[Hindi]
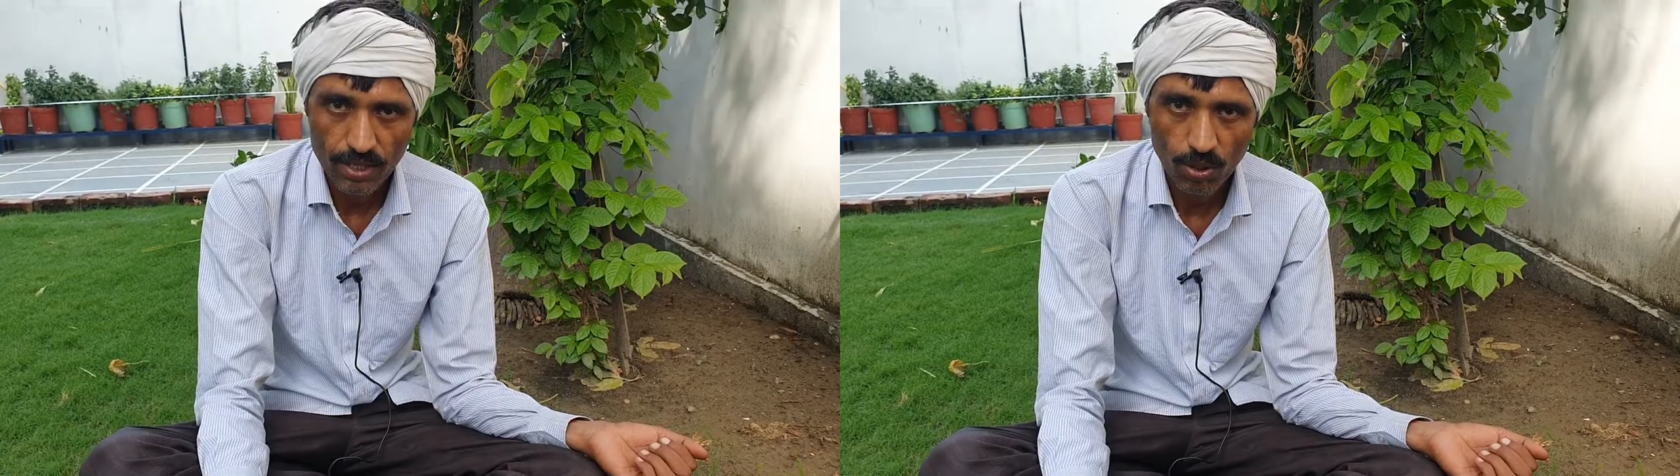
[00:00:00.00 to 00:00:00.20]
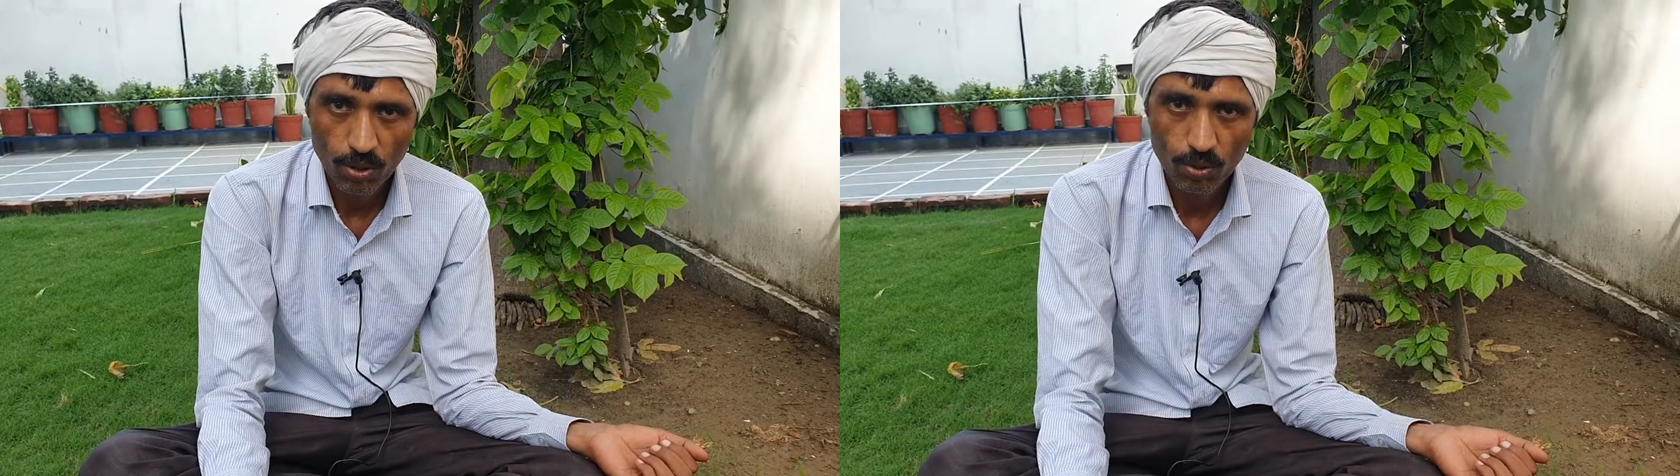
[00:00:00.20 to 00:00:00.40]

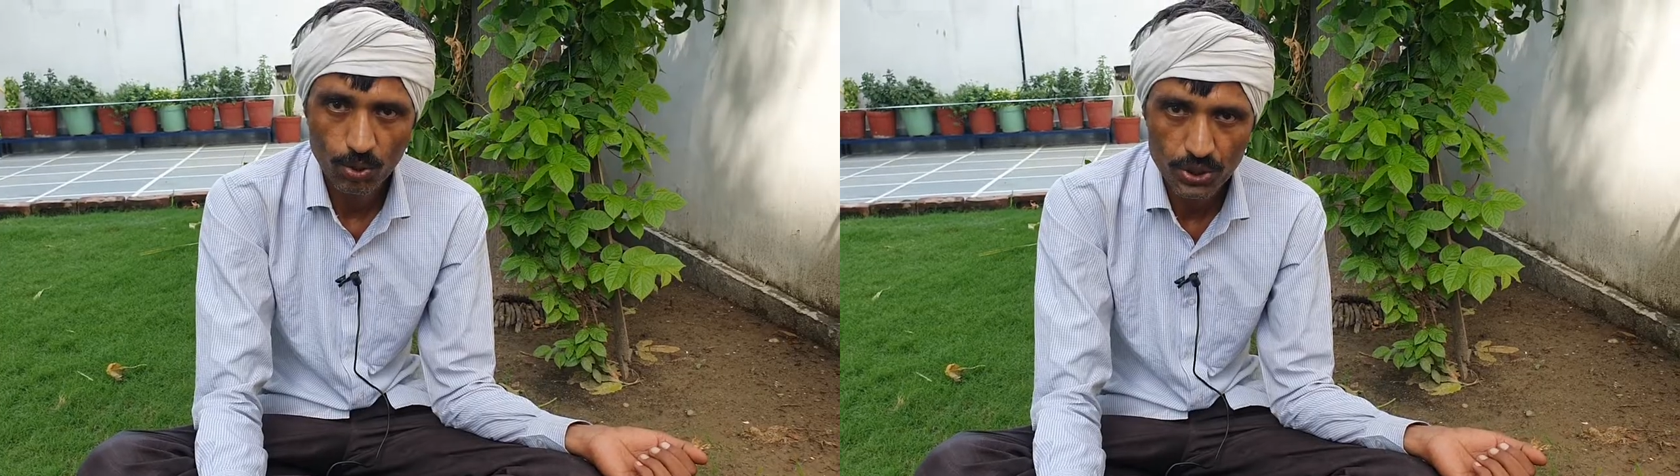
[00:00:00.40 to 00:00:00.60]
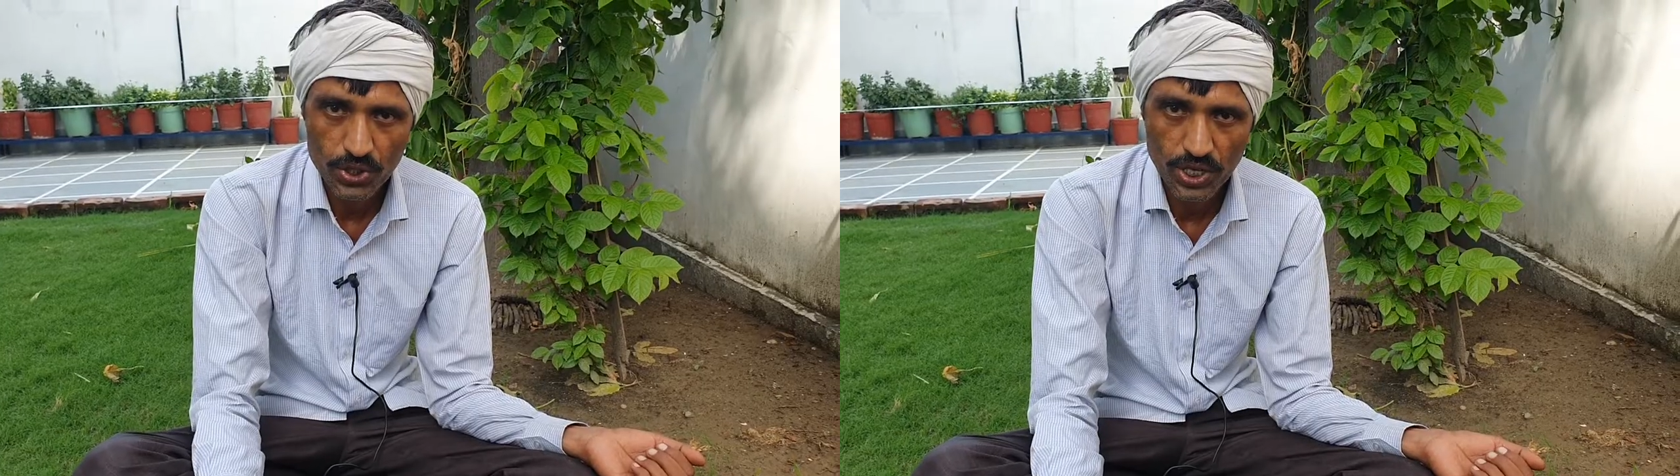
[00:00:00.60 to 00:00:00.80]
और
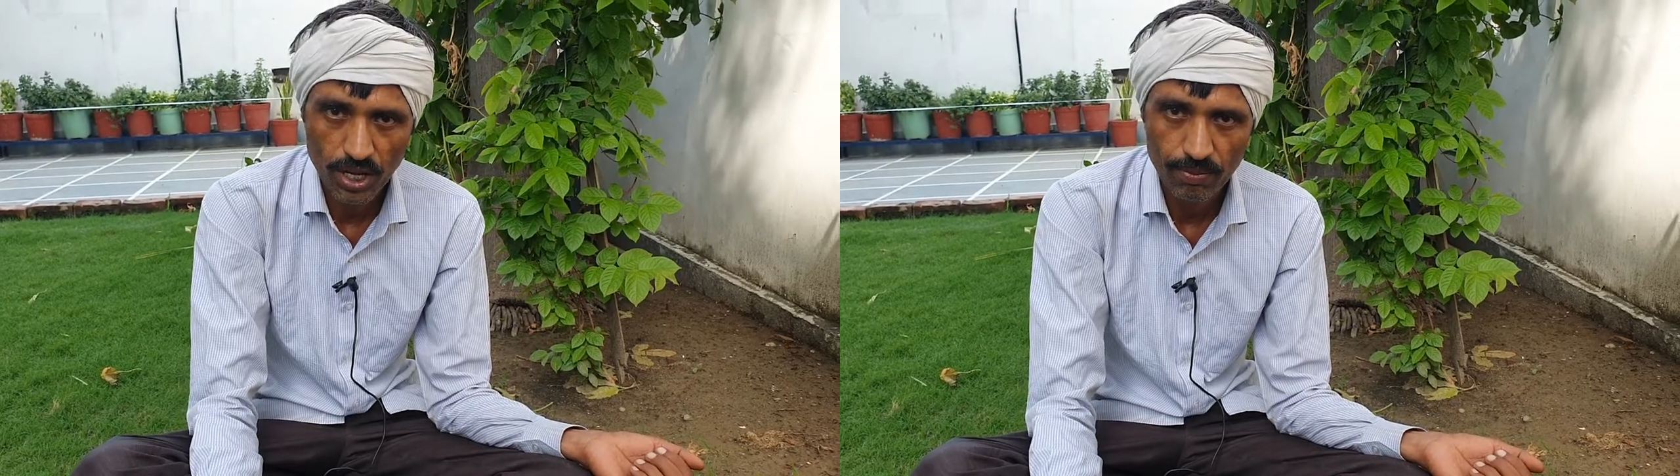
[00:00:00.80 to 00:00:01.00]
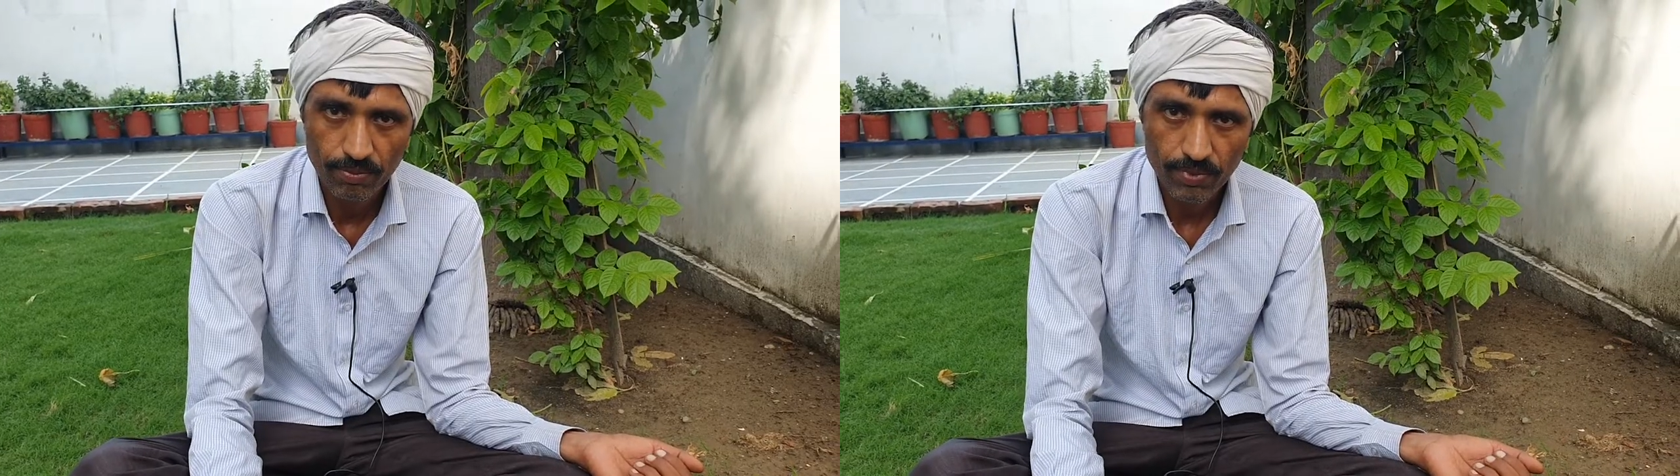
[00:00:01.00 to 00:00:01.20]
उसी से
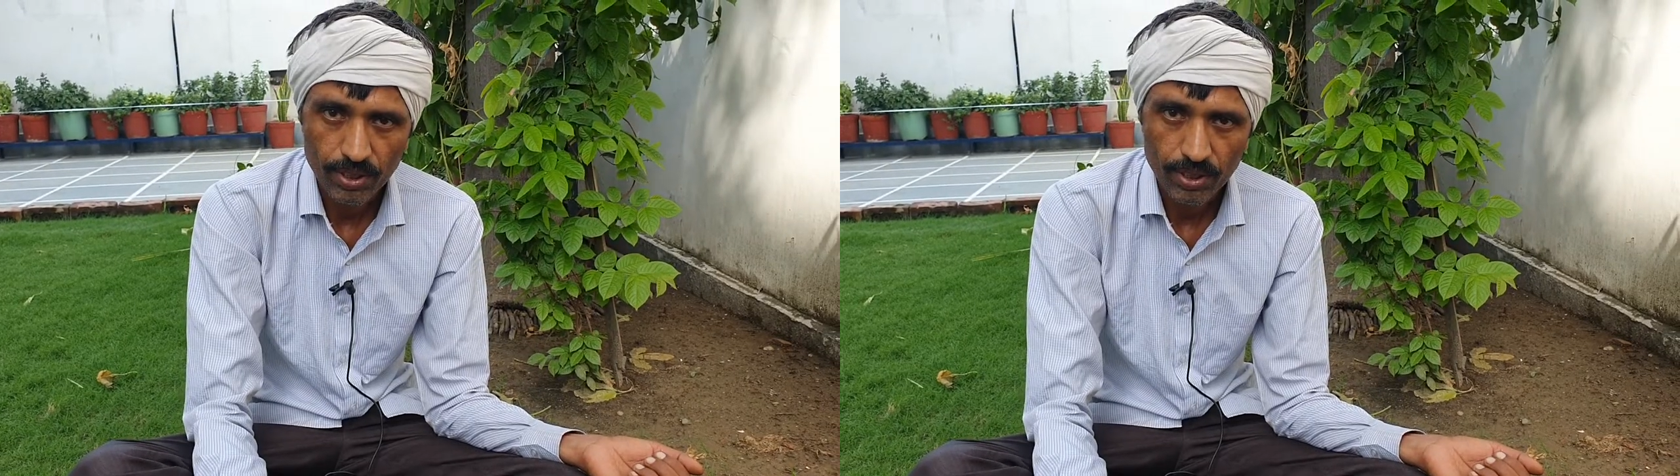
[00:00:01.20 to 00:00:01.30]
हम